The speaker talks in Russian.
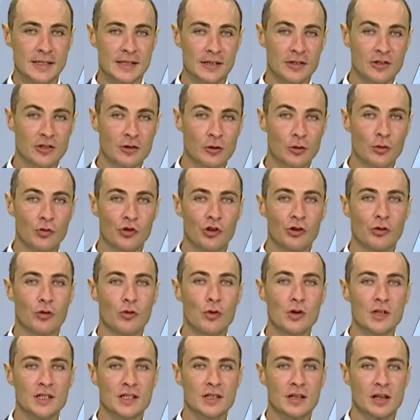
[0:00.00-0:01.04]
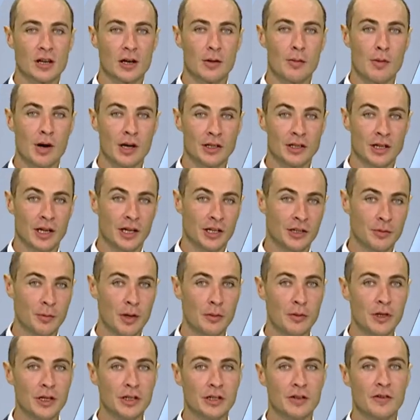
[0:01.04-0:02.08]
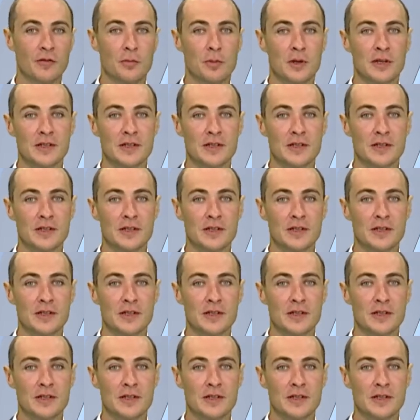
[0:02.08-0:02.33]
Сортировщик кокса Роман Айтмаметов